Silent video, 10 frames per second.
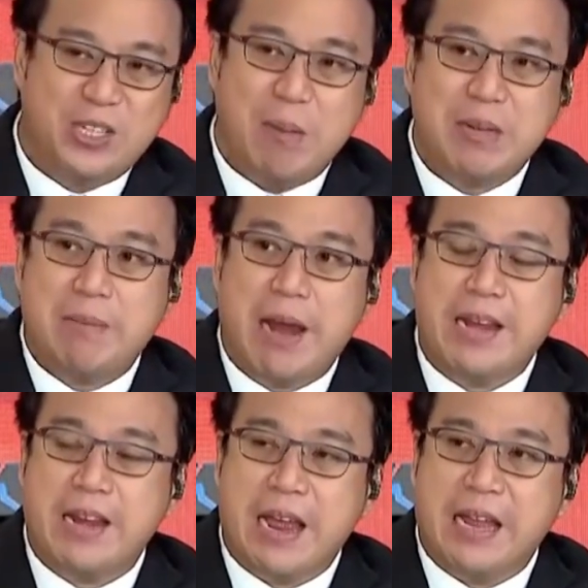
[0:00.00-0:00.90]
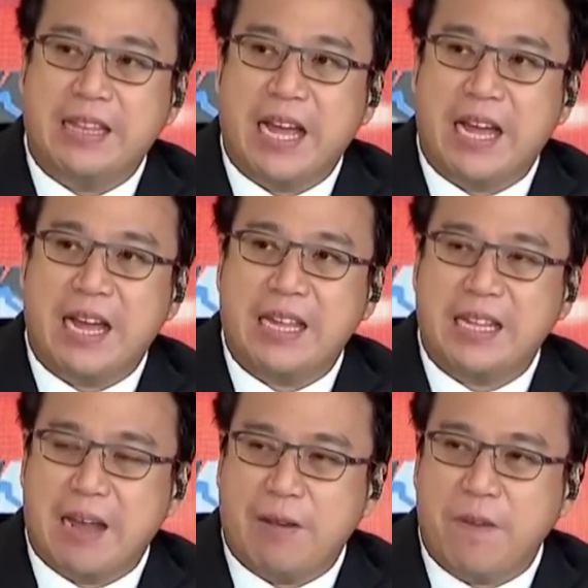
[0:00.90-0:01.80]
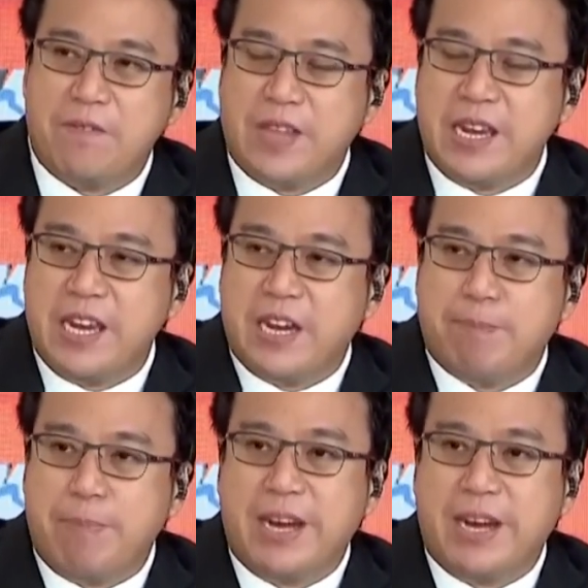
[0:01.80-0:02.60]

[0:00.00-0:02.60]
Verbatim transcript: So, ibig sabihin, the the 15-year